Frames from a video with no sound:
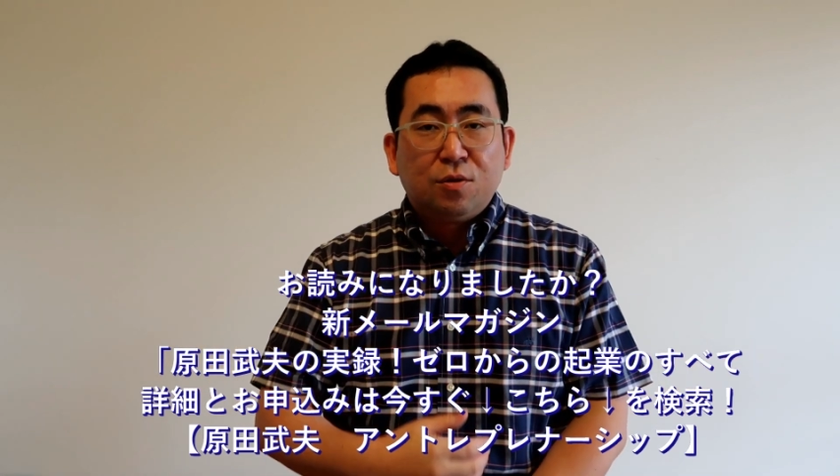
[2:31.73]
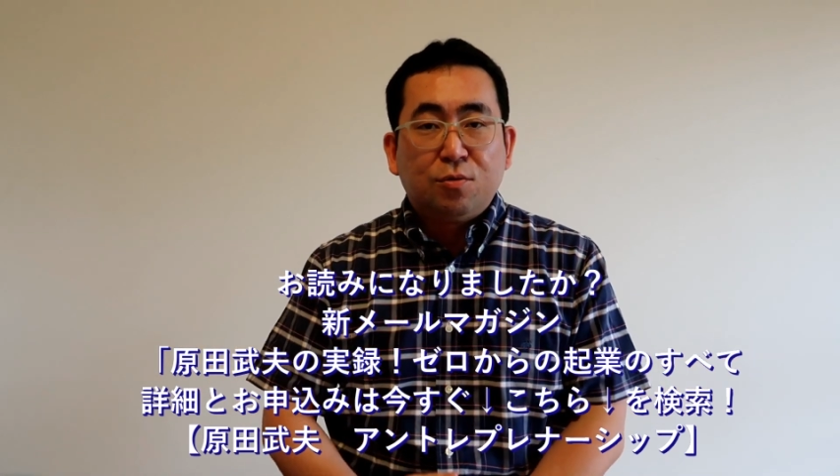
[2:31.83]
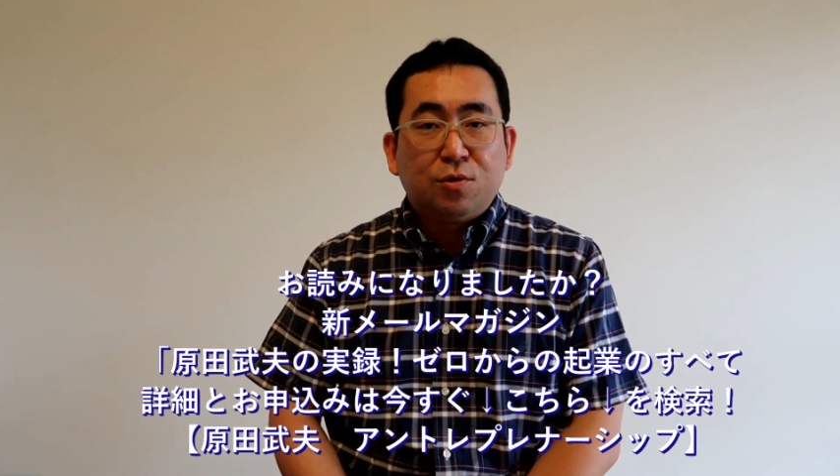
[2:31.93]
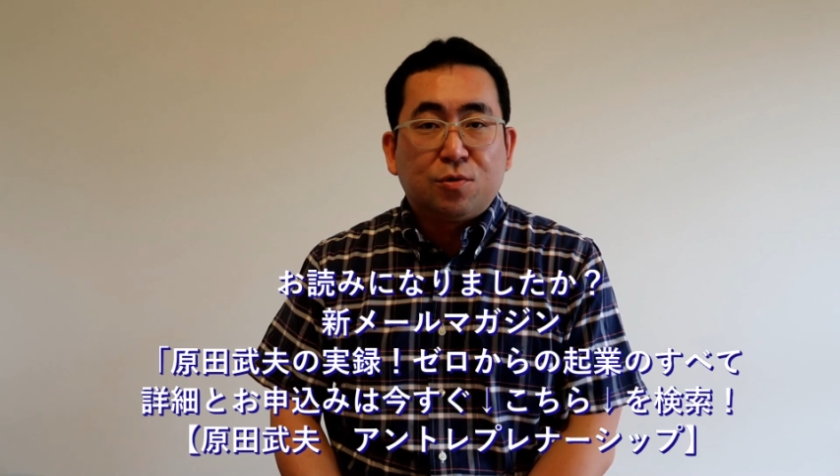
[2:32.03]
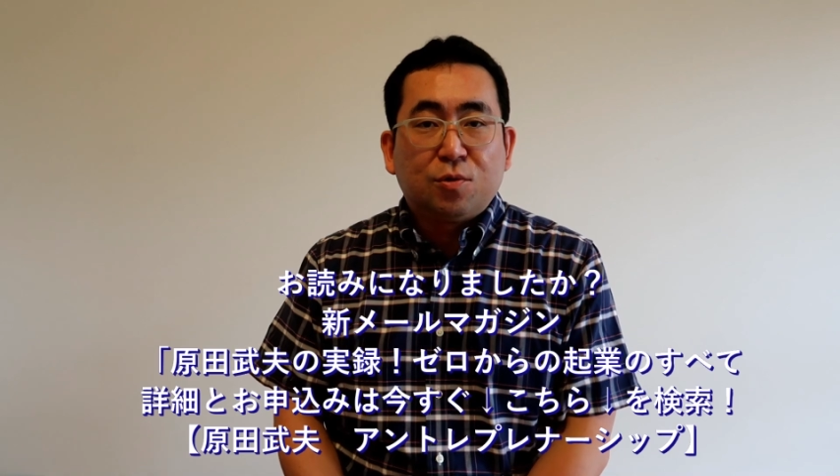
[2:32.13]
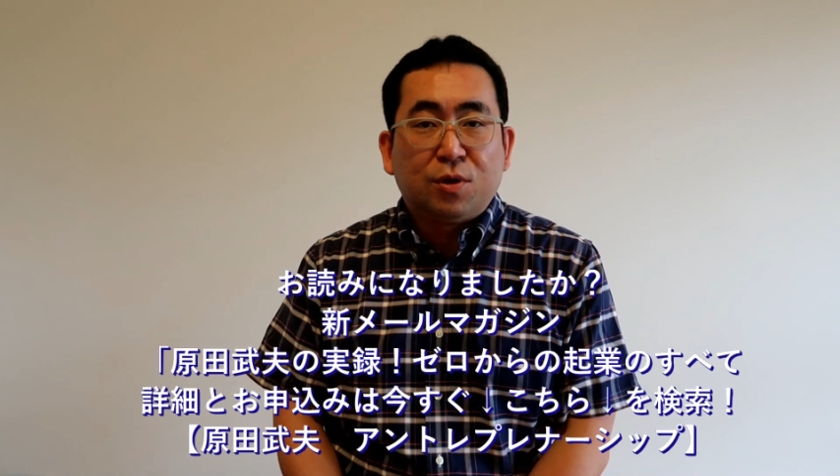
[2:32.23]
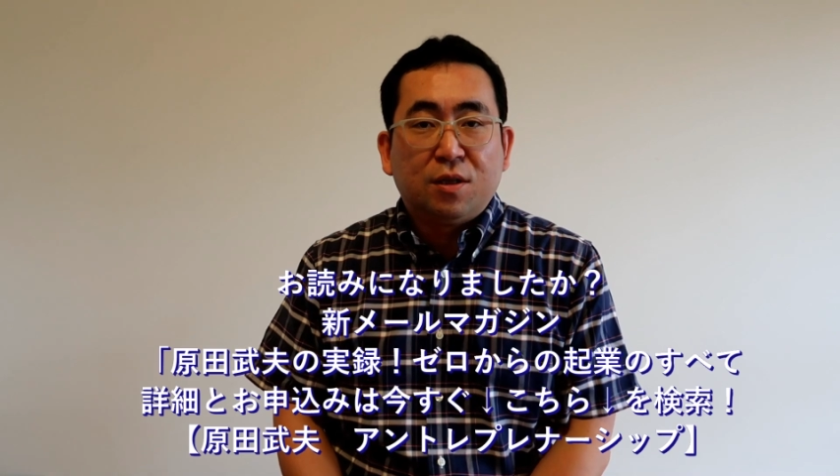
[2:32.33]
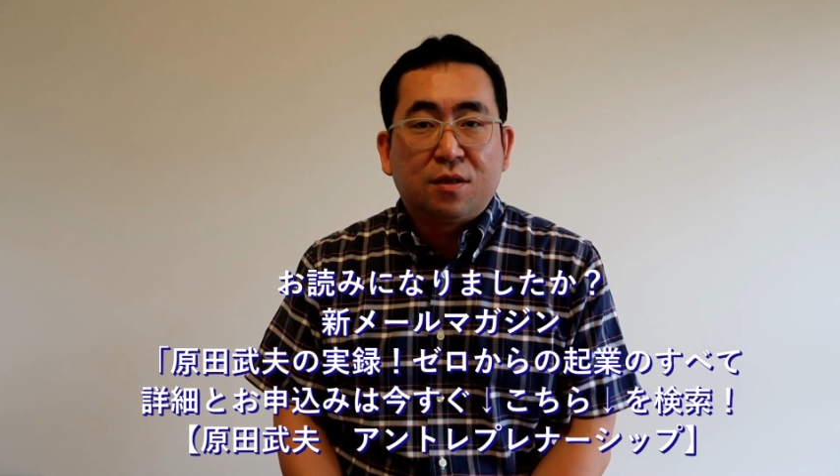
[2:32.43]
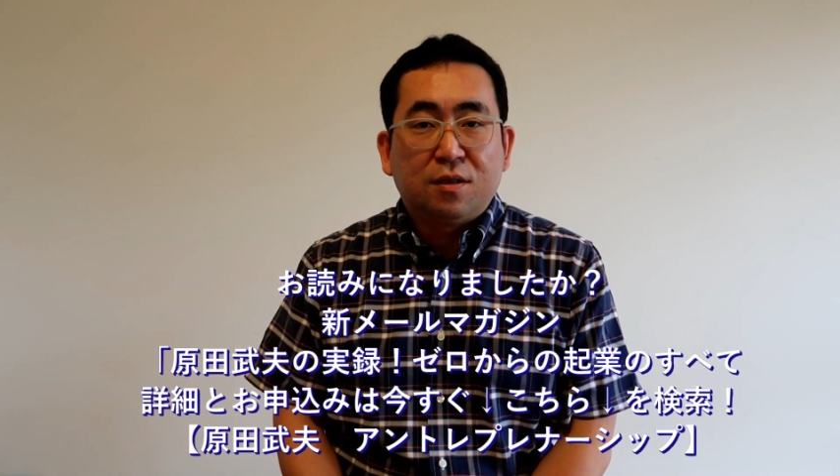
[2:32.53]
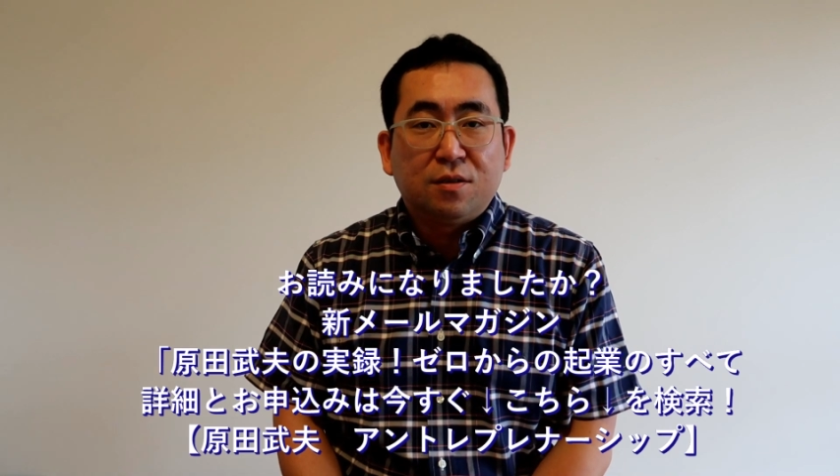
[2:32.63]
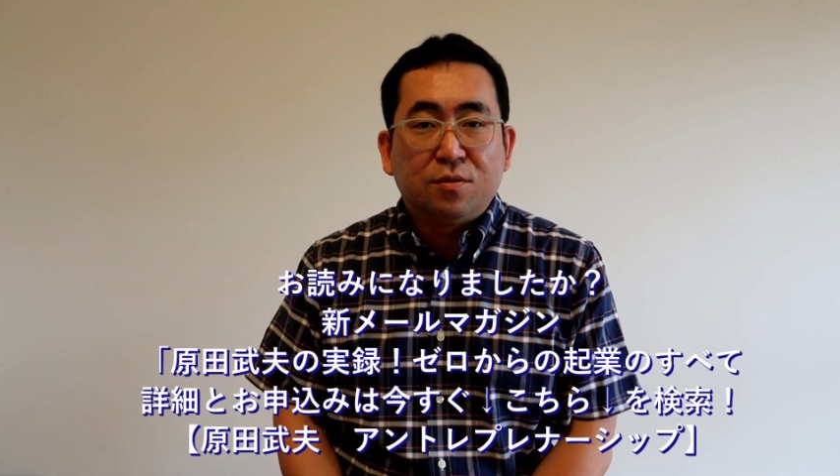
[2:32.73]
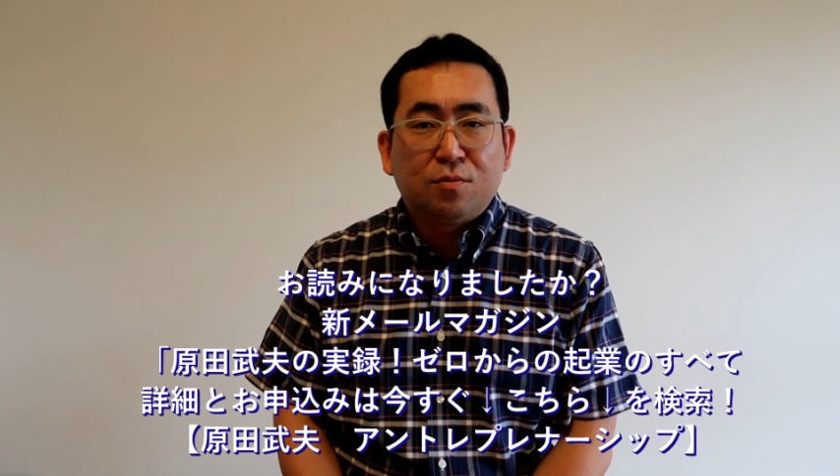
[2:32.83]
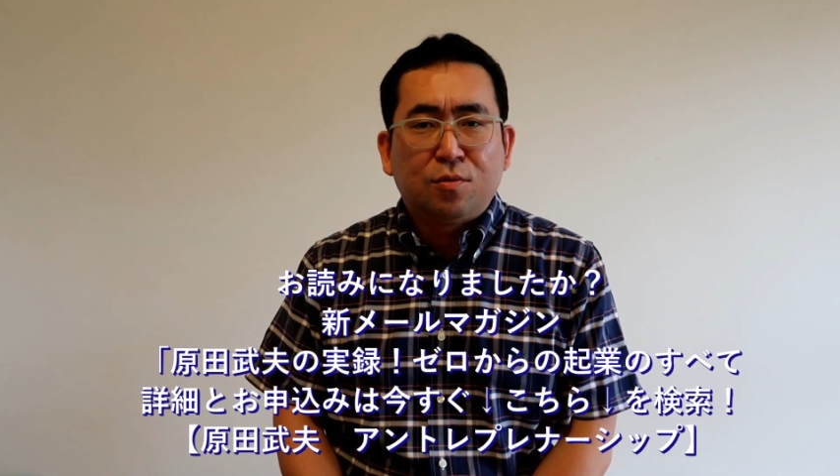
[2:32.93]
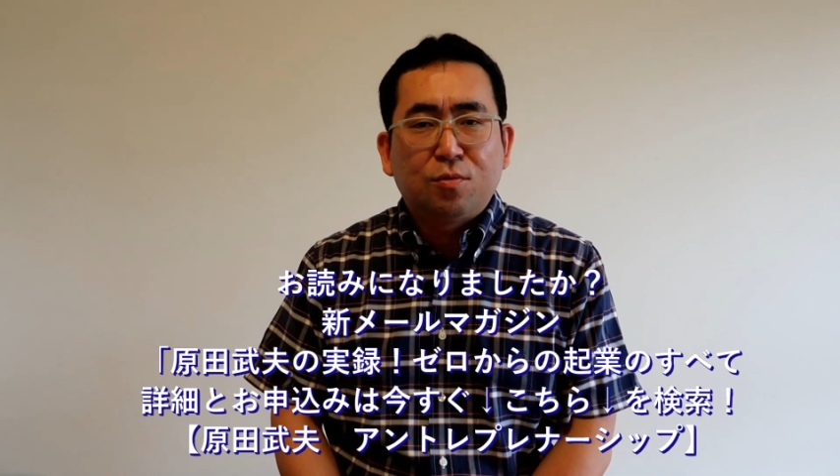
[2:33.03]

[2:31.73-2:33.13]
当時の朝廷だったんですよ。